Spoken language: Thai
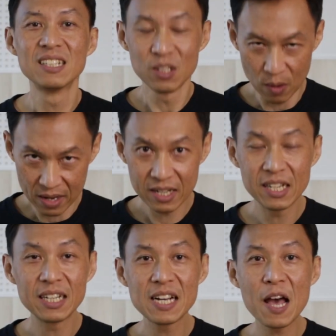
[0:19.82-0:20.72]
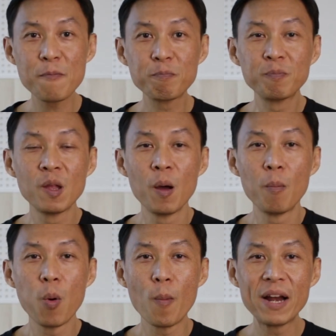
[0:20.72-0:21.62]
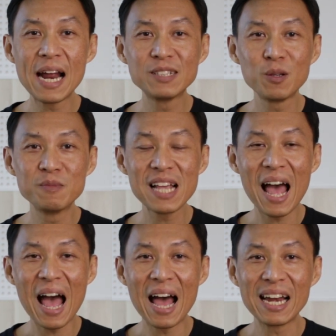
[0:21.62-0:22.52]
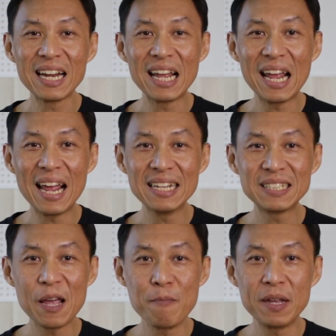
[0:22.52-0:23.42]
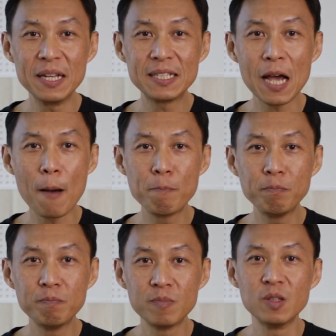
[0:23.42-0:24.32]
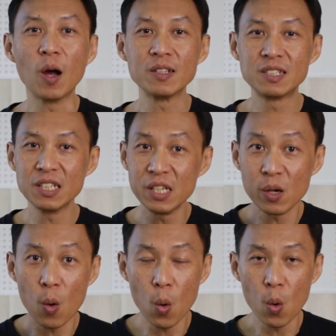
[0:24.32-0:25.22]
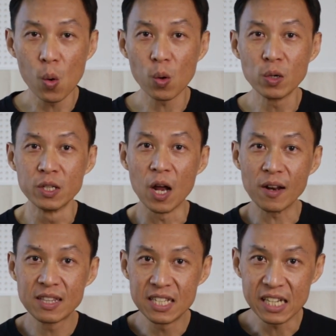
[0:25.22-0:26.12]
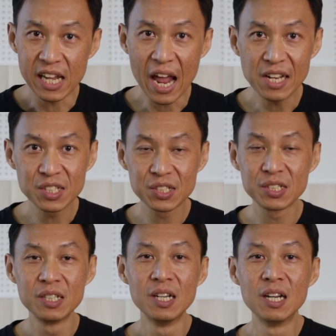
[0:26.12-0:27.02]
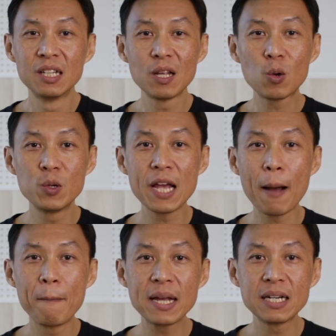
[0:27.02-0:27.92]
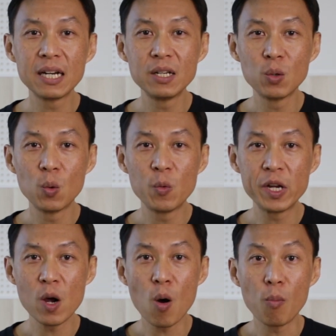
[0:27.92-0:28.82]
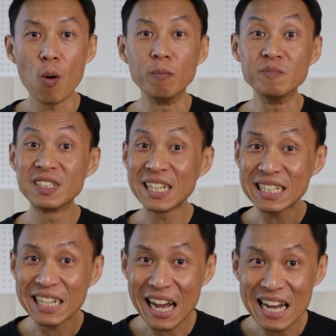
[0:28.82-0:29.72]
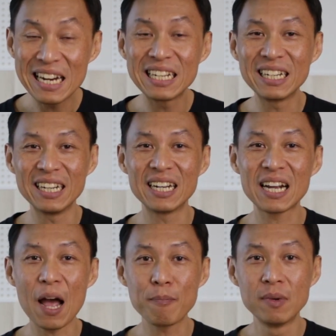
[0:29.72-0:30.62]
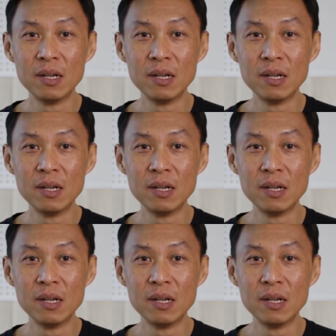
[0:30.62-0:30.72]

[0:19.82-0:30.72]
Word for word: สวัสดีครับ ผมอนันต์สมสะอาด SMEjump.co.th ถ้าคุณยังไม่เคยดูวิดีโอของผมสักครั้งเลยนะครับ